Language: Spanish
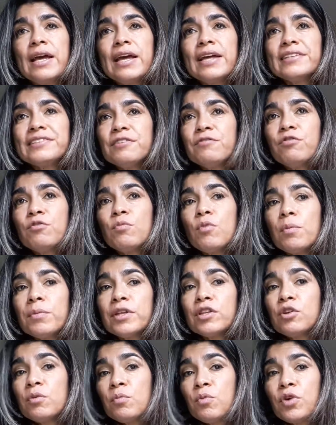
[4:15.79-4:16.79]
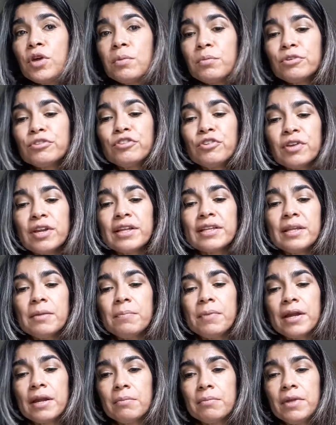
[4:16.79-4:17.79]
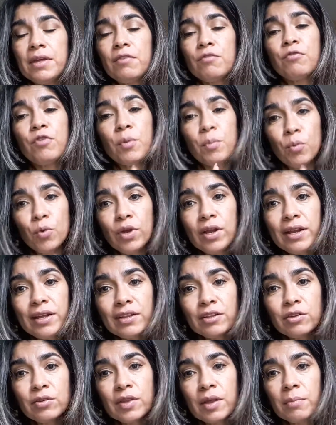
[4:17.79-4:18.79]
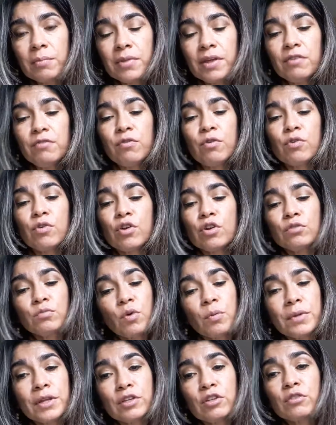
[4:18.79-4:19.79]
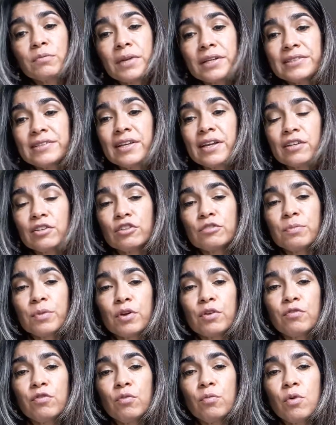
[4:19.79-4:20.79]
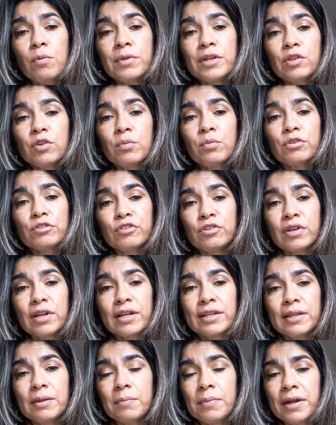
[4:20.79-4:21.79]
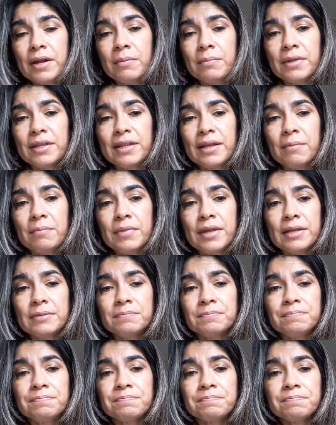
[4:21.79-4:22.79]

Ese fue un momento muy emocionante para mí, fue muy lindo también, fue uno de los momentos más tiernos, pero fue un momento emocionante para mí también.